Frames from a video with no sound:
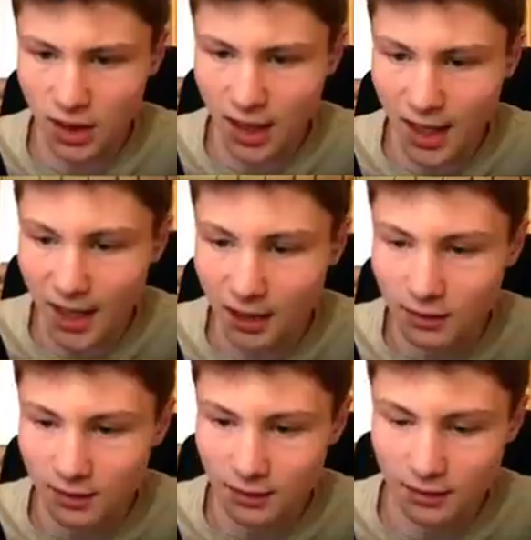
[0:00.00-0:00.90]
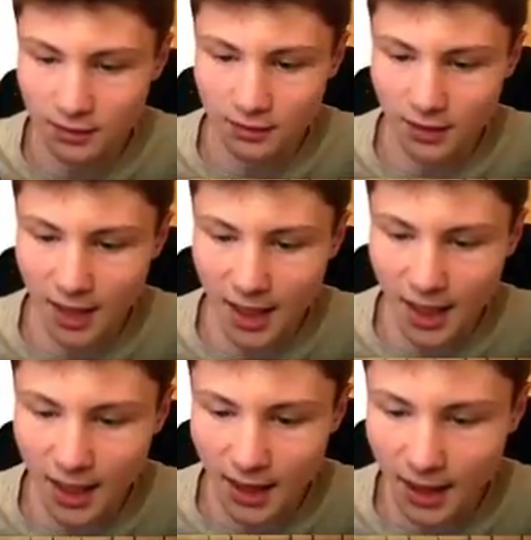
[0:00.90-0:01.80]
Ah!
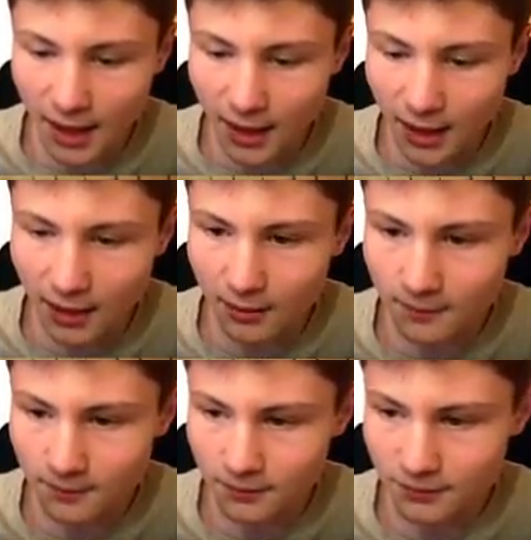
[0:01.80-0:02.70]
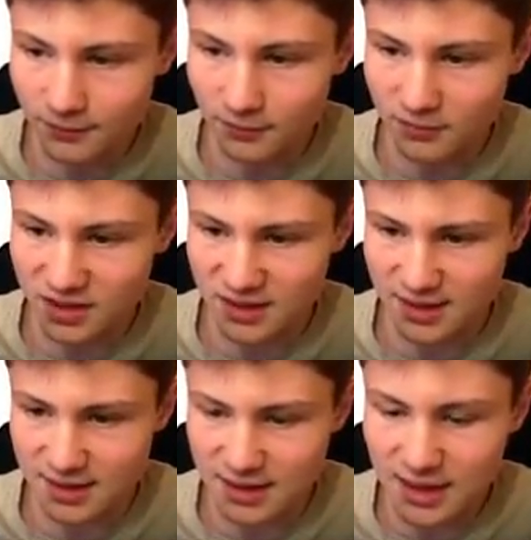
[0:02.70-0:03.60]
Ah! So, ist
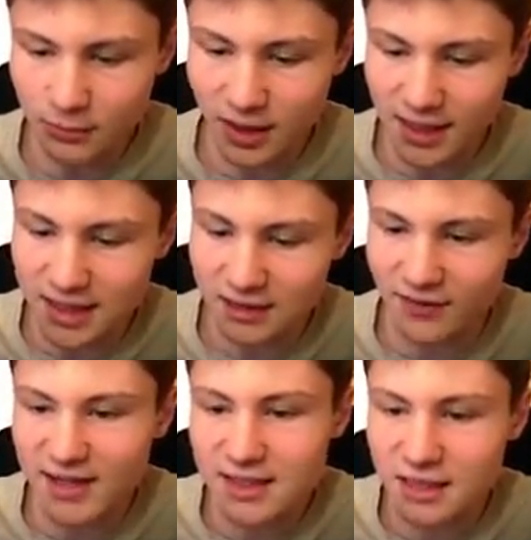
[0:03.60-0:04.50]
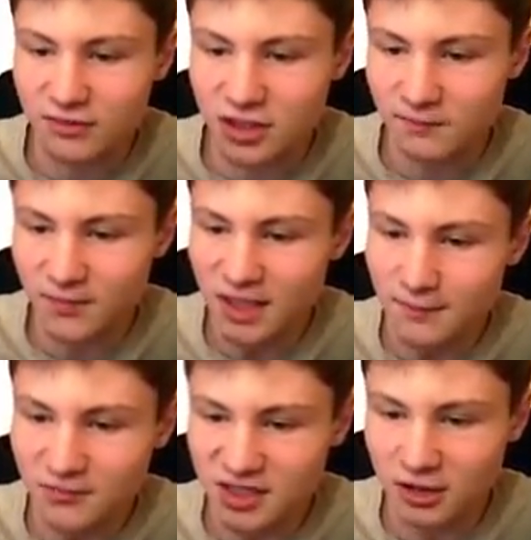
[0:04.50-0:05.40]
das ein Team oder nicht? Ich weiß nicht, wieso...
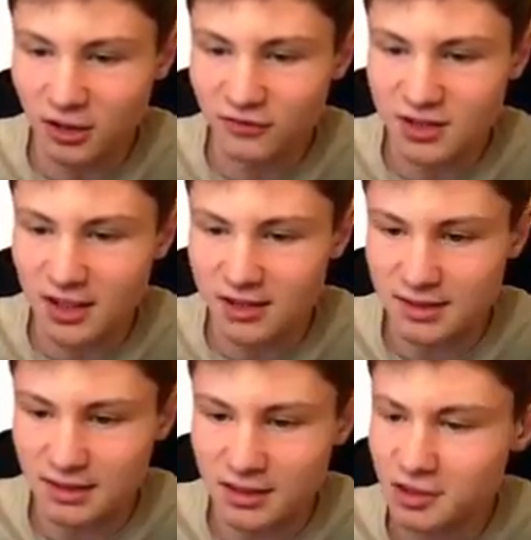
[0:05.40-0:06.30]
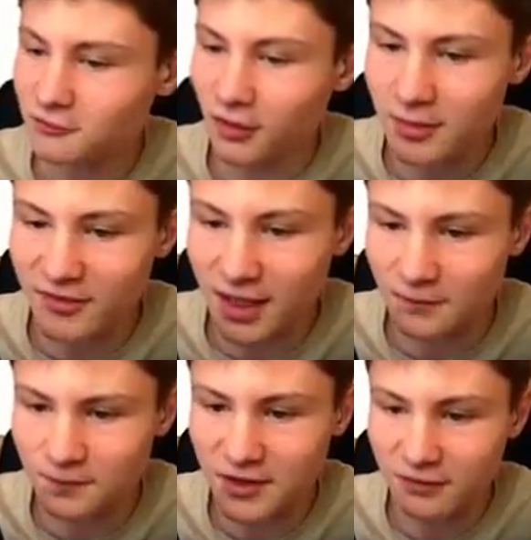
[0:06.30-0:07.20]
Die läuft, ist jetzt nicht vor mir
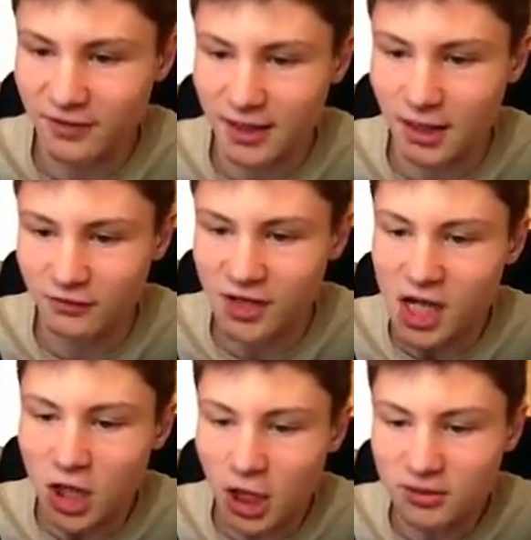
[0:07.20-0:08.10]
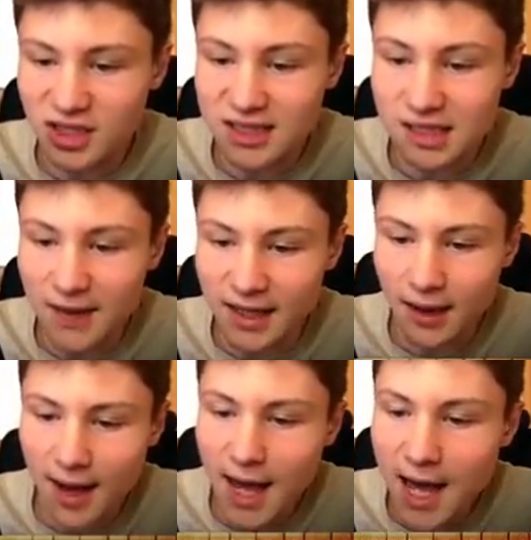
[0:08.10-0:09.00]
weggelaufen. Komm schon, das ist jetzt
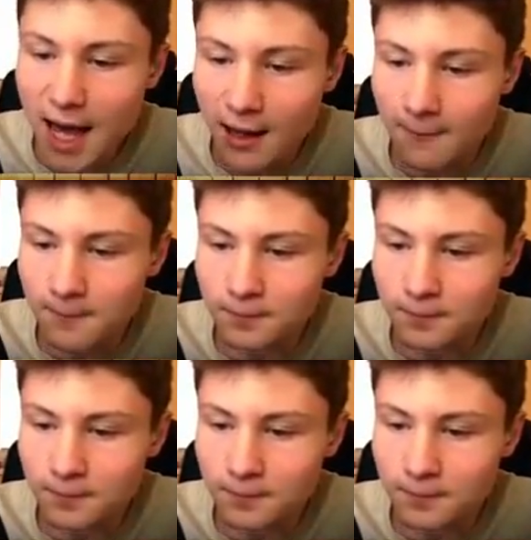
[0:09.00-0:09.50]
meine. Ah!